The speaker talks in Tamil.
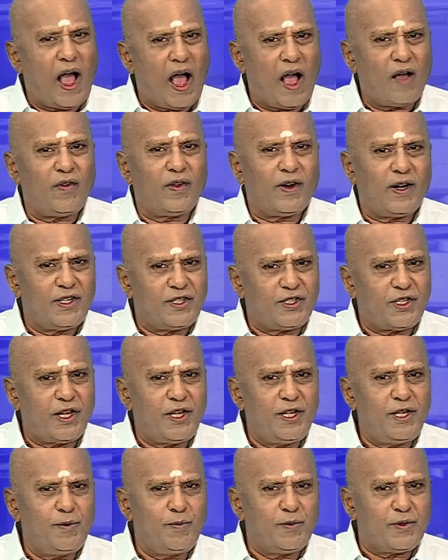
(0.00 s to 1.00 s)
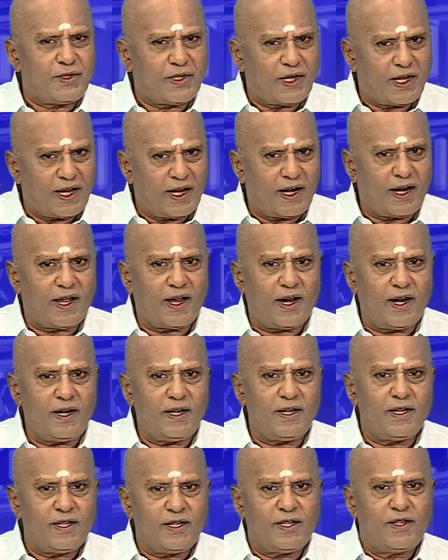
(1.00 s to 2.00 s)
அவர்கள் செய்யும் செயலால்
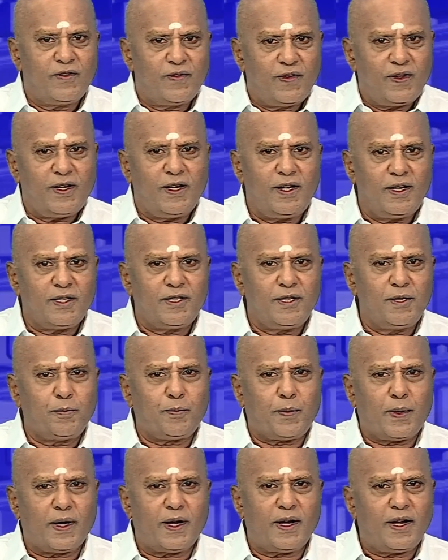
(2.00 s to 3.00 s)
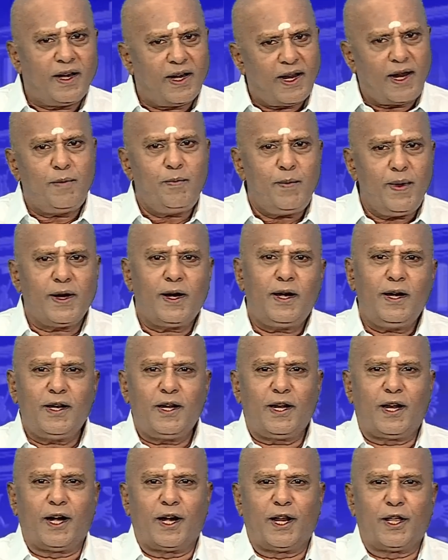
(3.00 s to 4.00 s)
இவர்களுக்கு பல நன்மைகள்
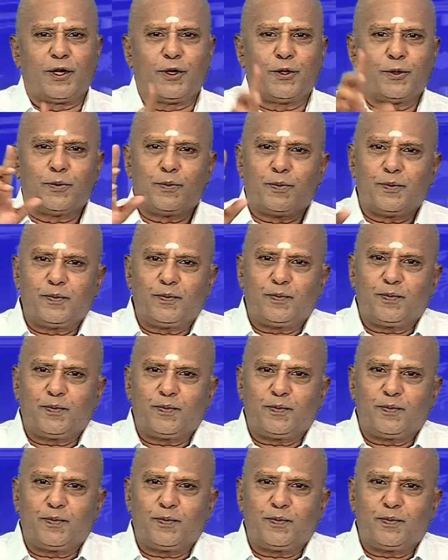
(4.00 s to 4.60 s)
கிடைக்கும்